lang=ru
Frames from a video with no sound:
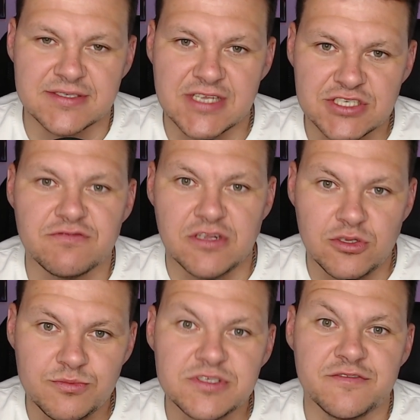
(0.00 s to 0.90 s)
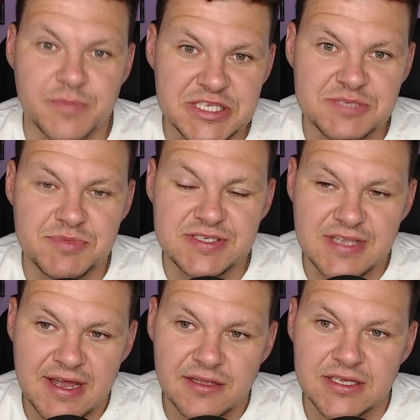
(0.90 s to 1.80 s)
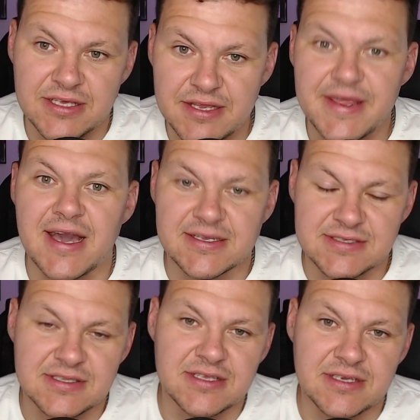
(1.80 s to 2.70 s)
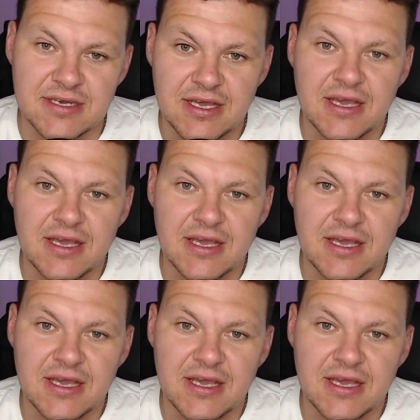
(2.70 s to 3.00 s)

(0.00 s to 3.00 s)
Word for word: значит, вы любите, в принципе, сериалы и реакции на них.